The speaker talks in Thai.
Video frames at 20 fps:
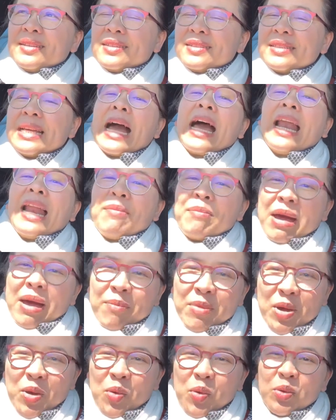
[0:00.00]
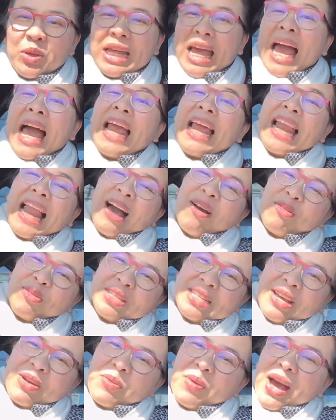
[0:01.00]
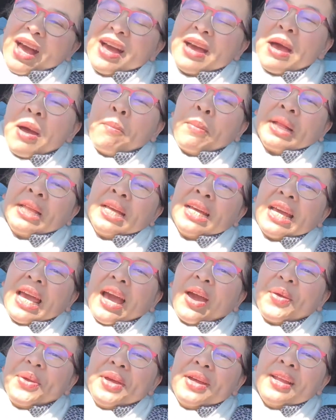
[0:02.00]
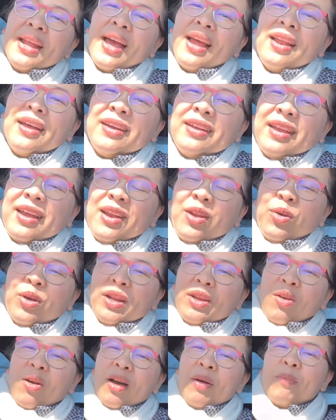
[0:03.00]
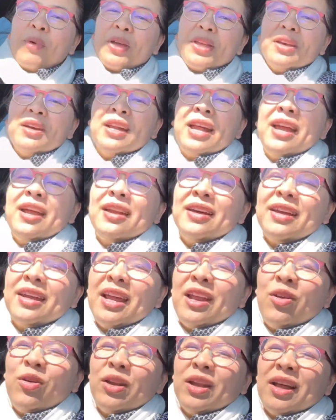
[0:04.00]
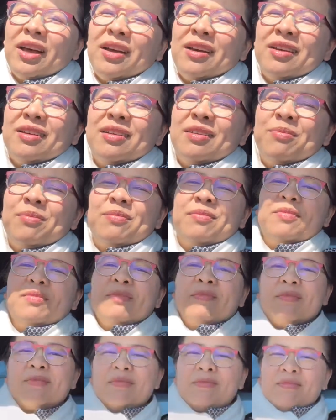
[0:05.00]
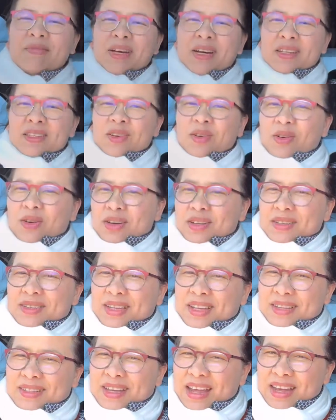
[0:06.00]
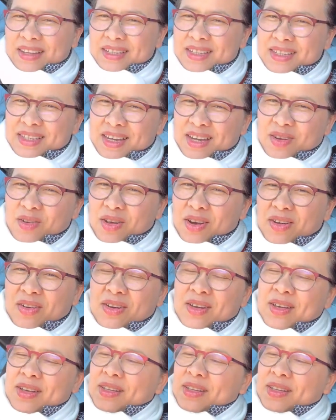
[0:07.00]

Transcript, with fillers: สั่งอะไรมาไม่รู้แต่ให้เราเสียงว่า มาถึงแกก็ยื่นให้เลยในรถเนาะพอยื่นให้เลยในรถ มันก็จะออกแสงแสงสีๆหน่อยเนาะ